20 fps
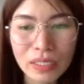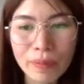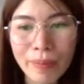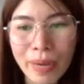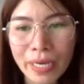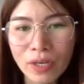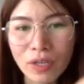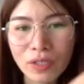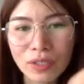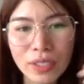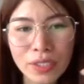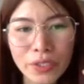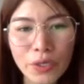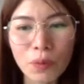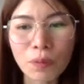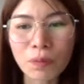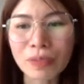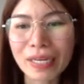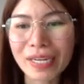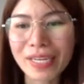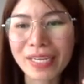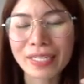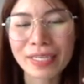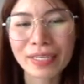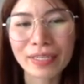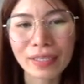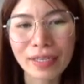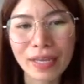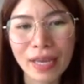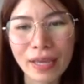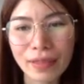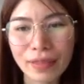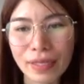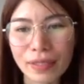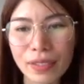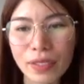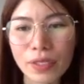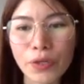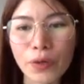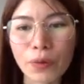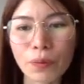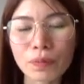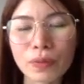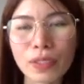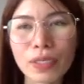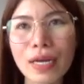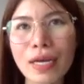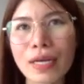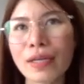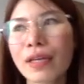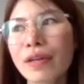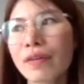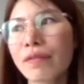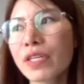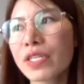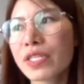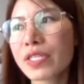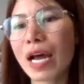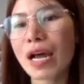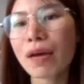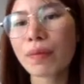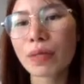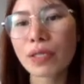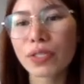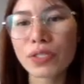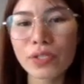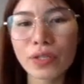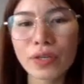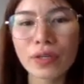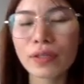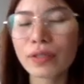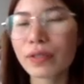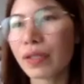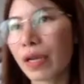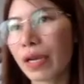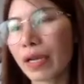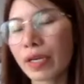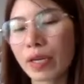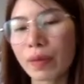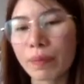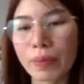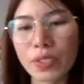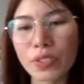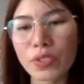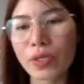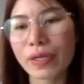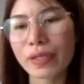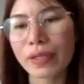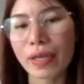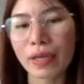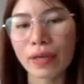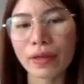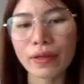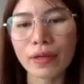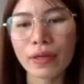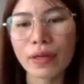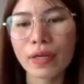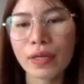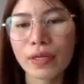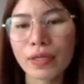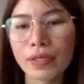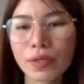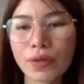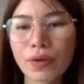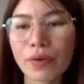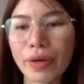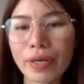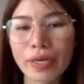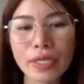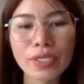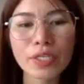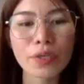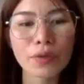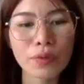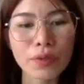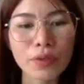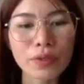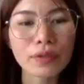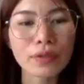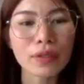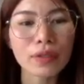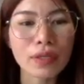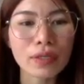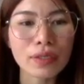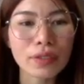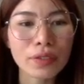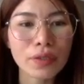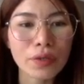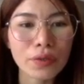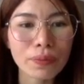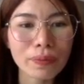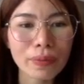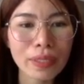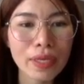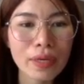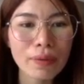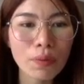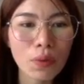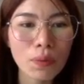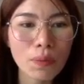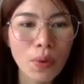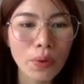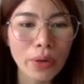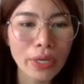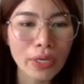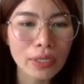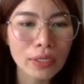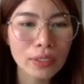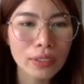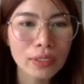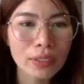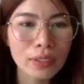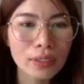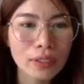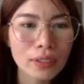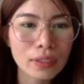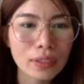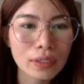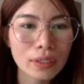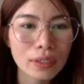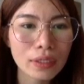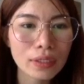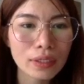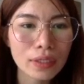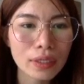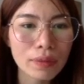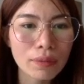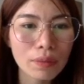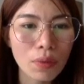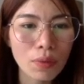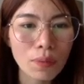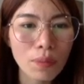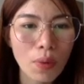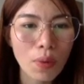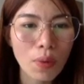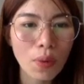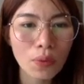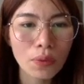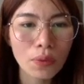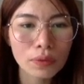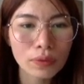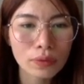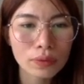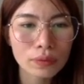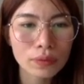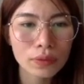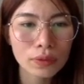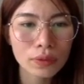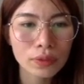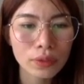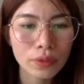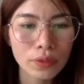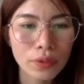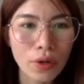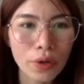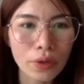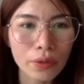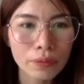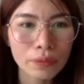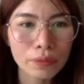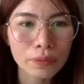các bạn có tín dụng thì add thẻ tín dụng tức là visa master thẻ debit hay thẻ credit đều được rồi chúng ta thêm momo đi thêm momo rồi